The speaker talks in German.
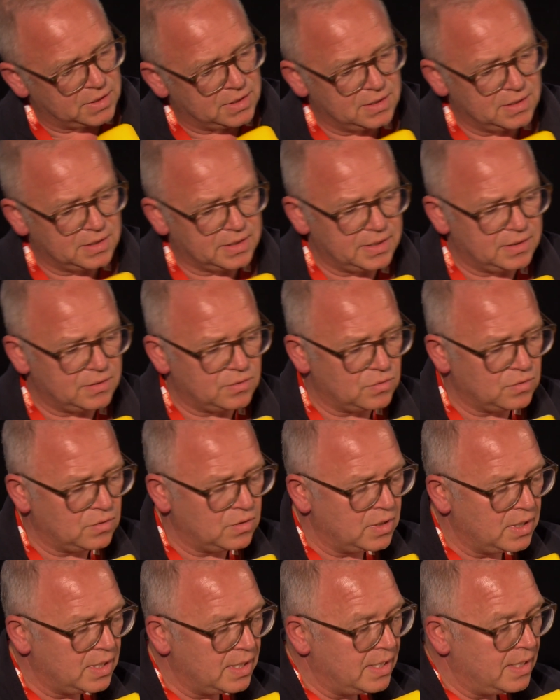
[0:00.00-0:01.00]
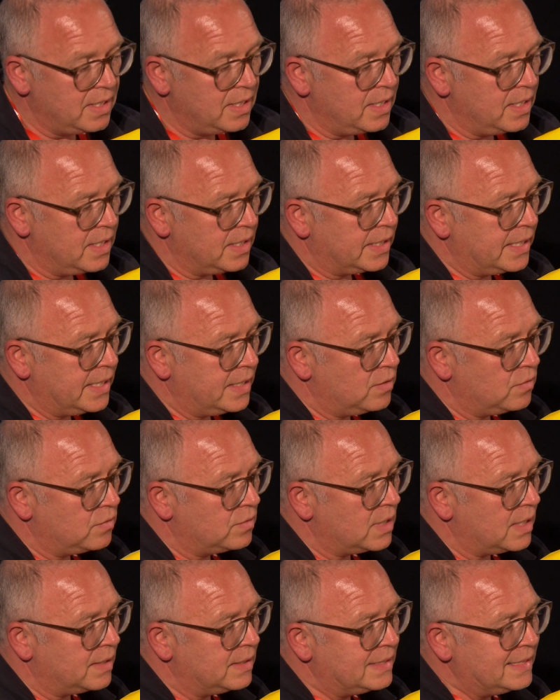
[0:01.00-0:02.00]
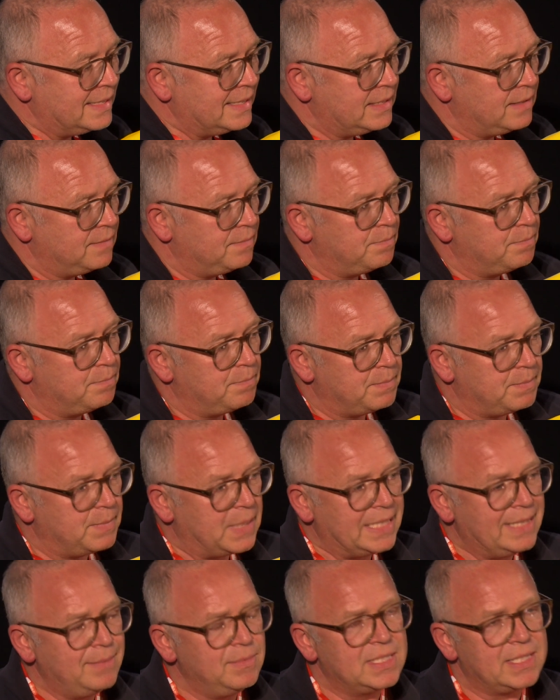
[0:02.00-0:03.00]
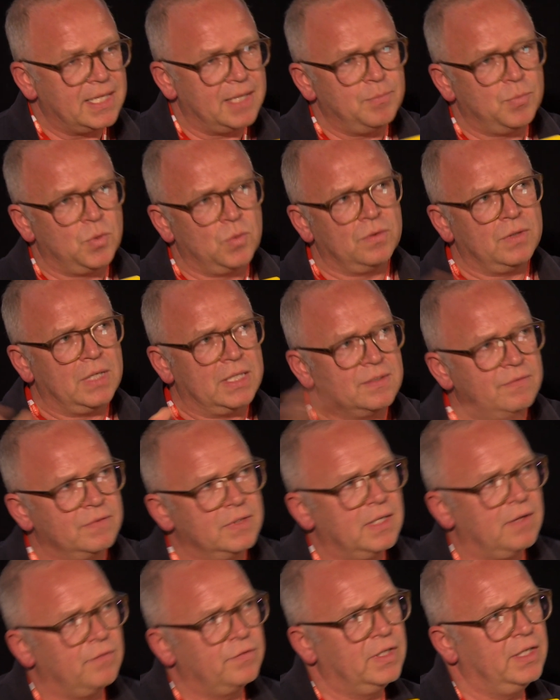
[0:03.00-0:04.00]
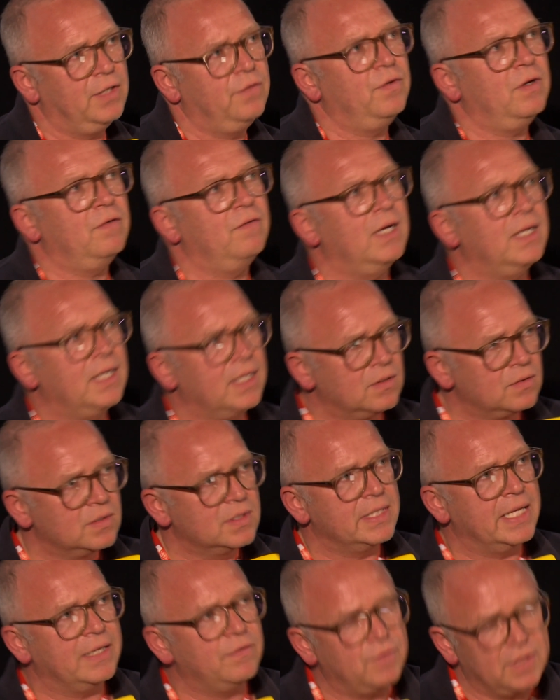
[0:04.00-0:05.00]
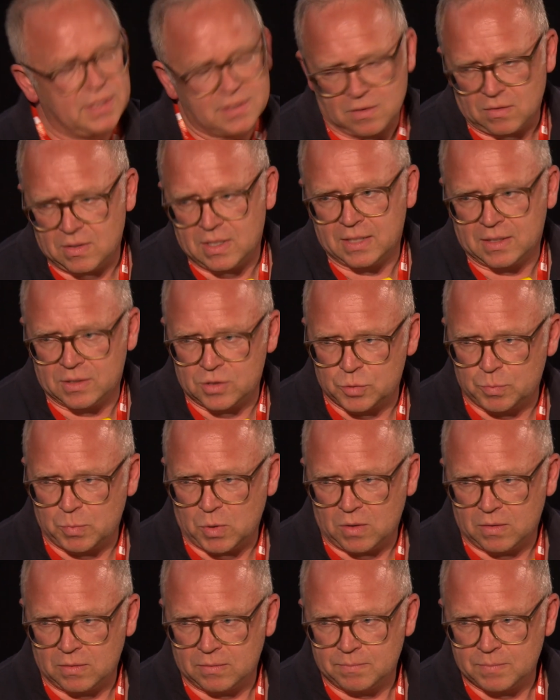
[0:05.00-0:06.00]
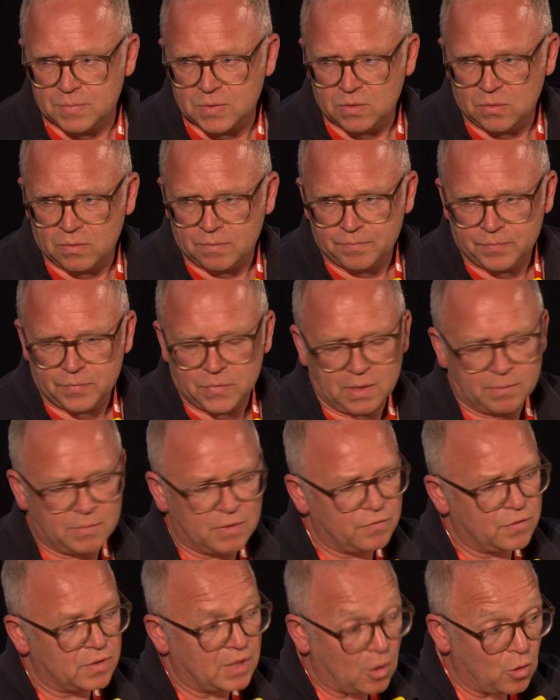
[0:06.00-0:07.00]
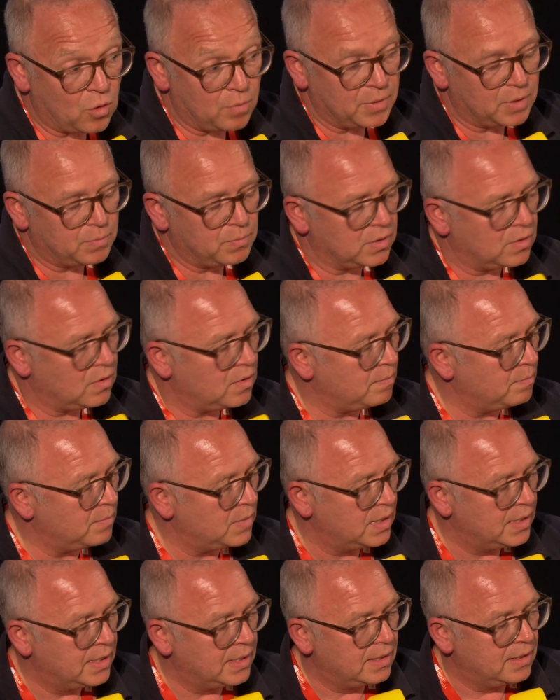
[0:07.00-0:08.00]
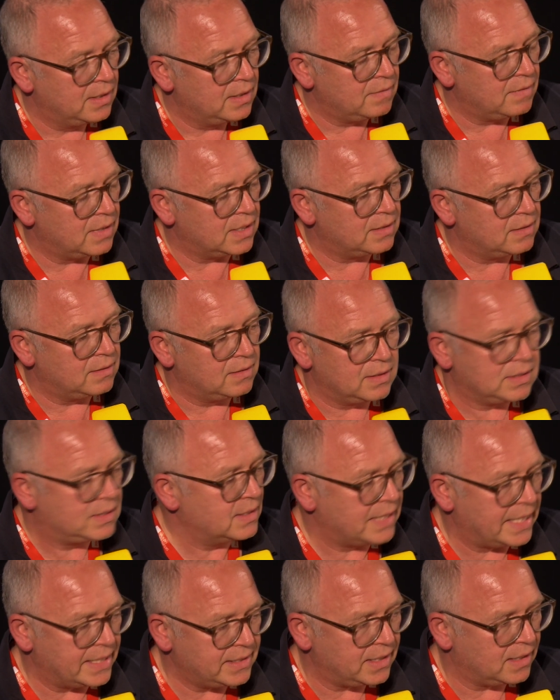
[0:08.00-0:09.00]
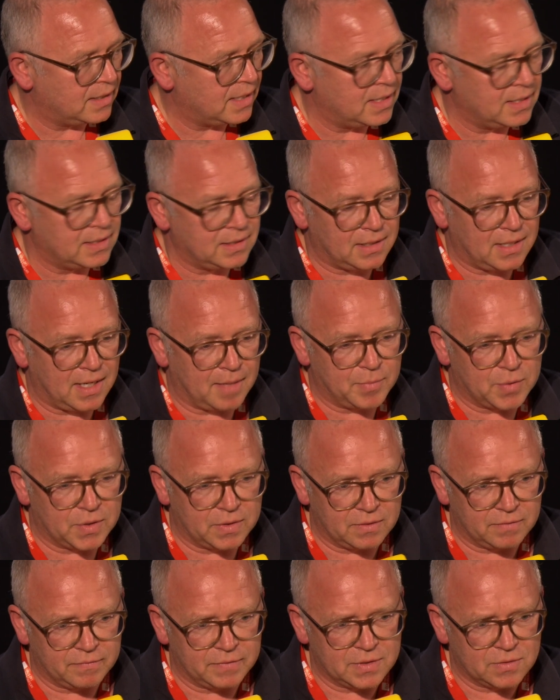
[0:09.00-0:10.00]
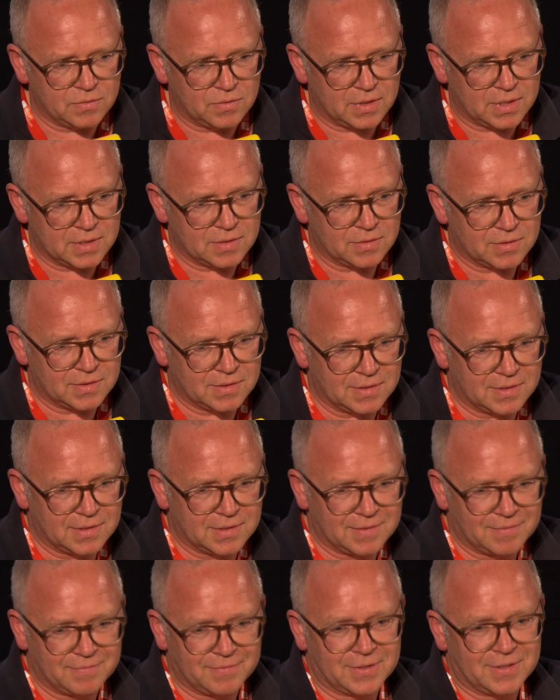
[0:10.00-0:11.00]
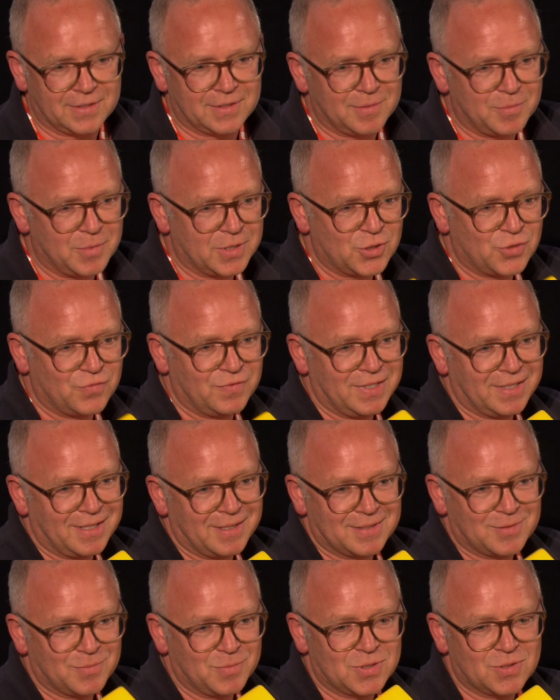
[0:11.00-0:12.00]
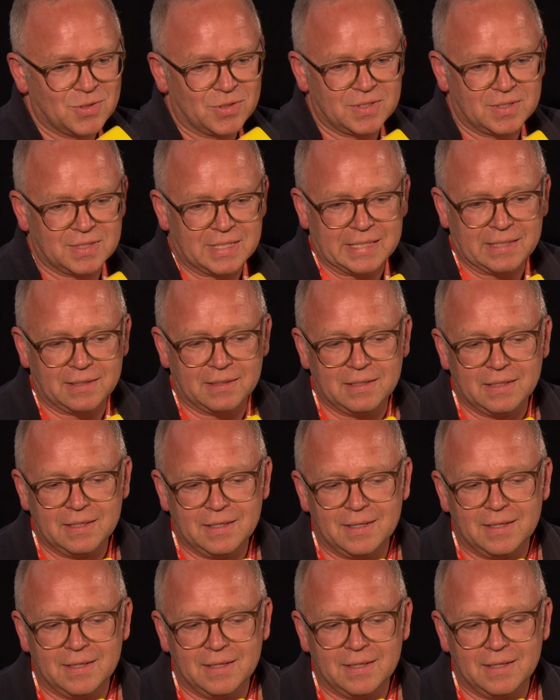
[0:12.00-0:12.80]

in diese Richtung gehen. Und an, bei dem Zeitpunkt, als wir da auf der ITFA waren, hat uns Netflix auch angesprochen. So, die haben davon auch mitbekommen. Aber das hält ja keiner eine Klappe irgendwie so. Also es ist wirklich immer schwierig, also mit solchen Dingen,